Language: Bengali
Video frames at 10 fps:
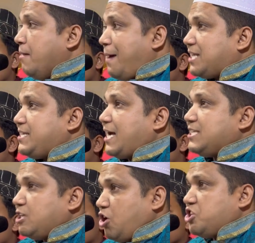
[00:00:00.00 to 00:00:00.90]
বাচ্চাকে
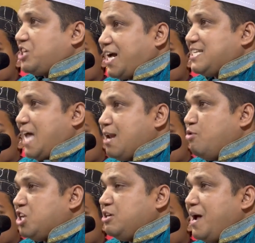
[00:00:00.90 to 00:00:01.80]
যে দশ টাকা
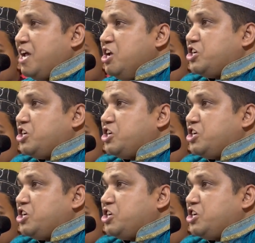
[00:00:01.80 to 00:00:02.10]
জালমুড়ি দিবে